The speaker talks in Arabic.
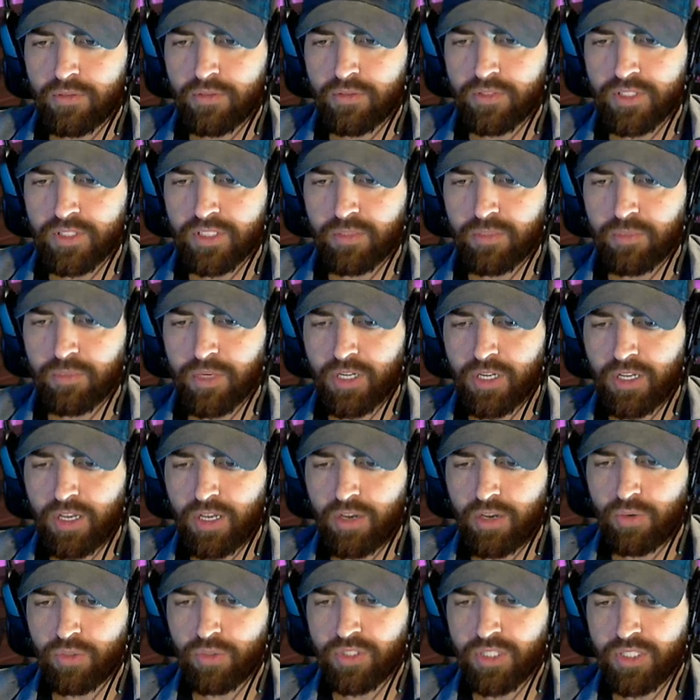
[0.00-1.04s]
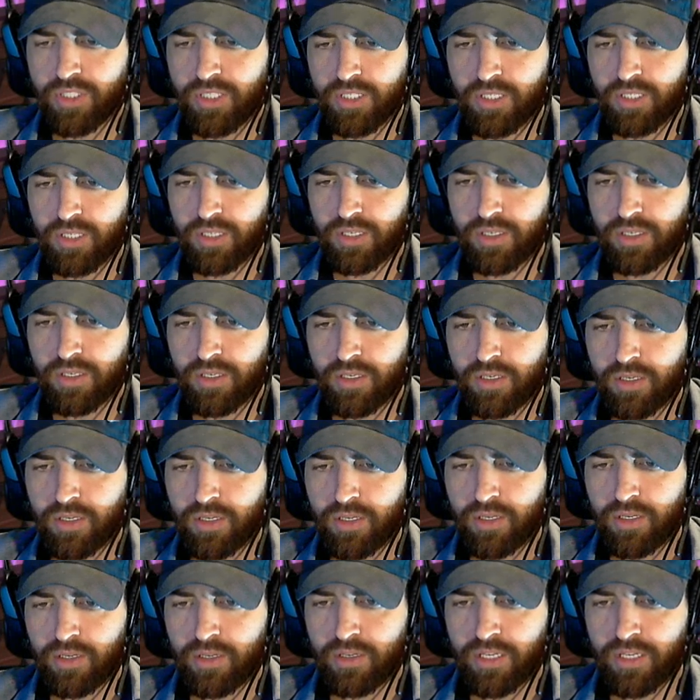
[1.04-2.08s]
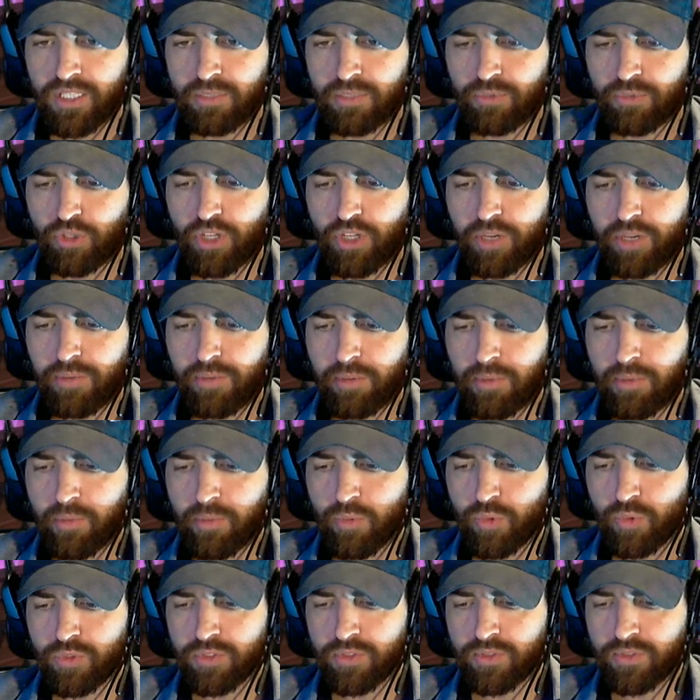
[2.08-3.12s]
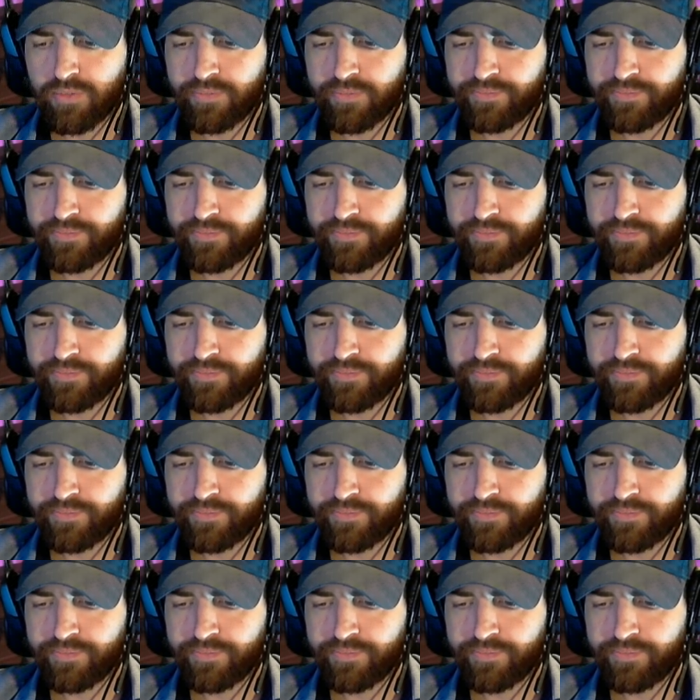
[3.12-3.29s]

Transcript: صبناه حلو كتير هذا بده ضربة بيموت